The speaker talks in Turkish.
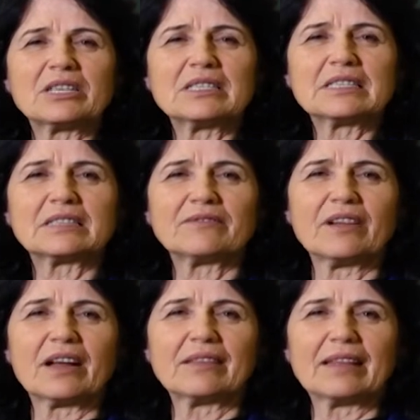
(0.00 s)

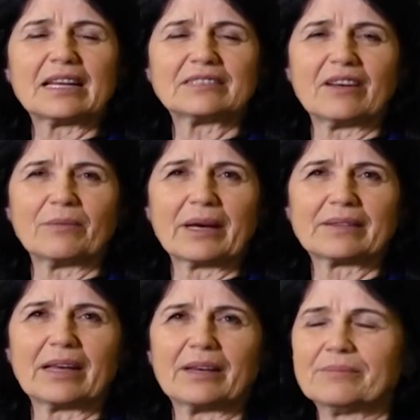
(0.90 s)
sınıflara ders
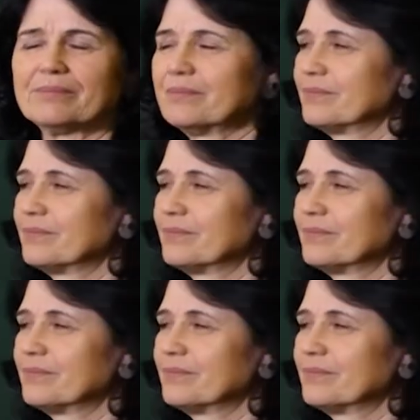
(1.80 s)
vermekteyim.